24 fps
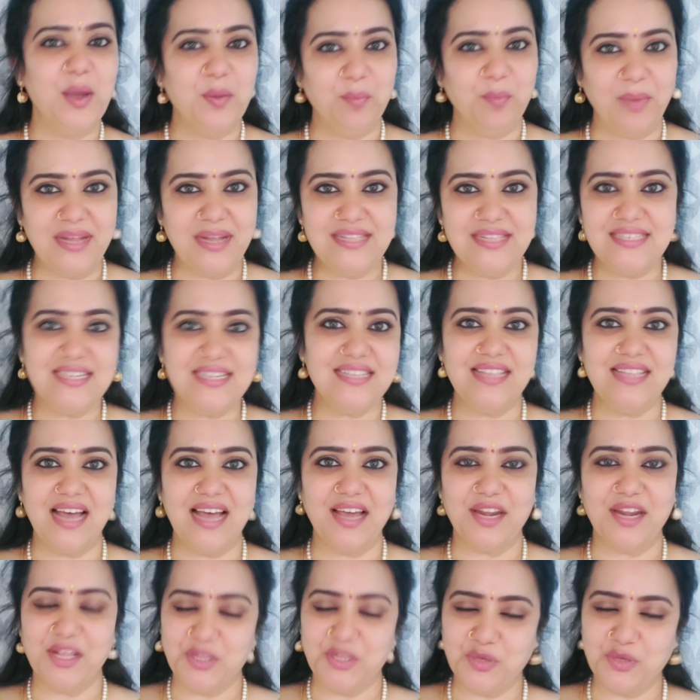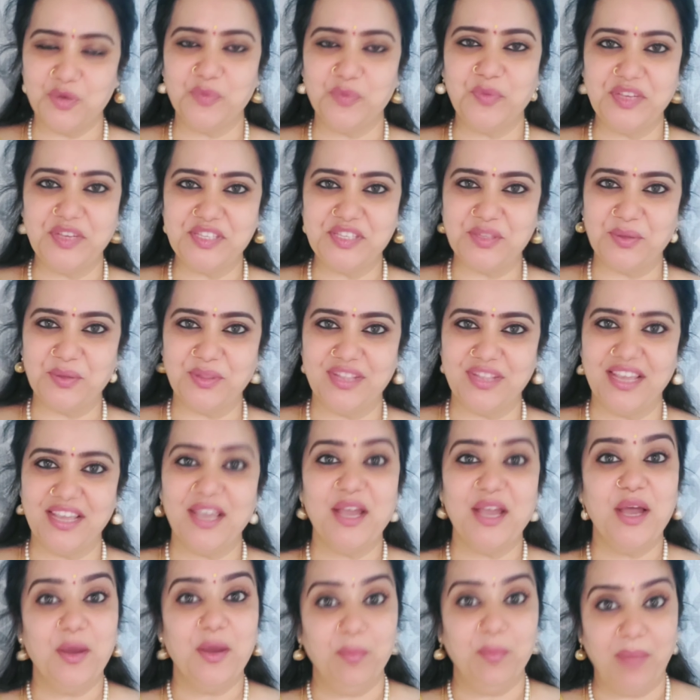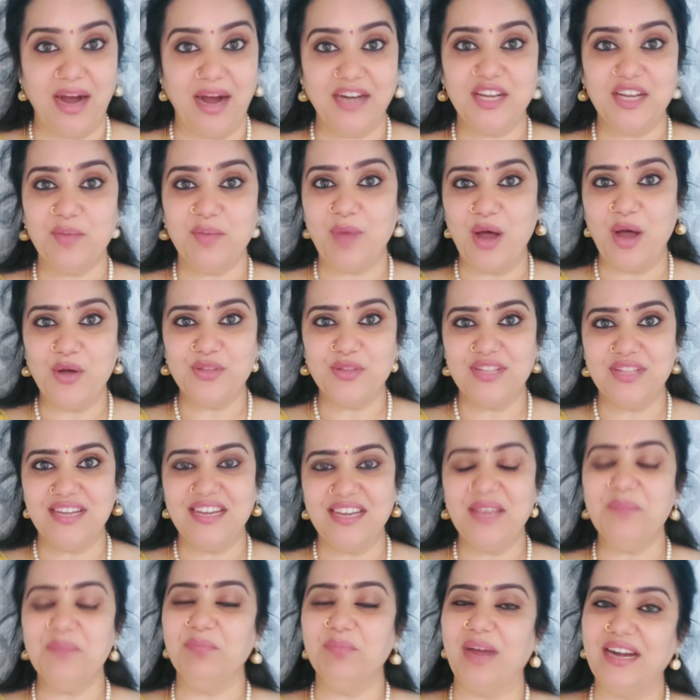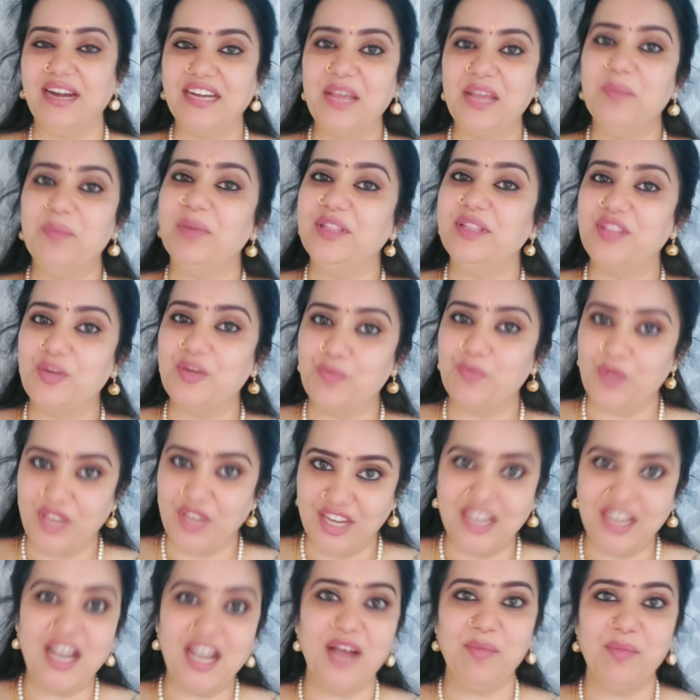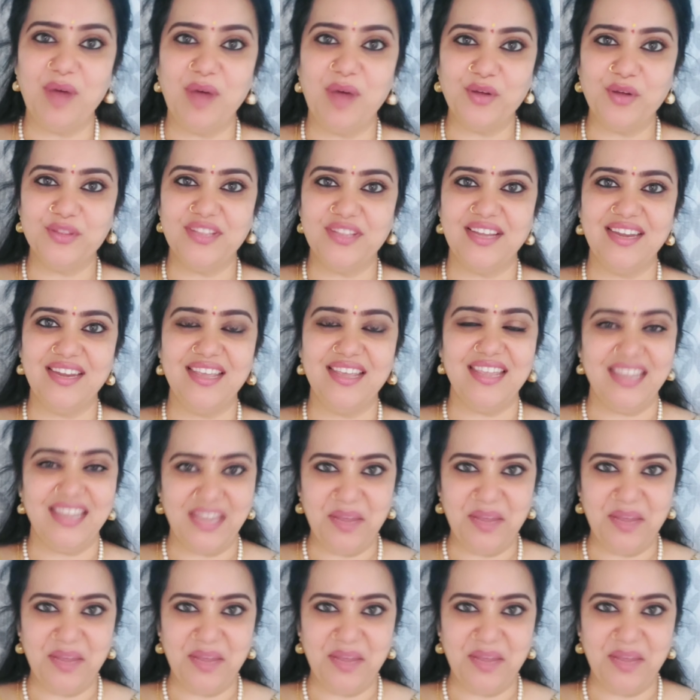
మంచి దారి చూపిస్తుంది మాట బాగుందని మాటే మంత్రము ఇంకా బాగుందని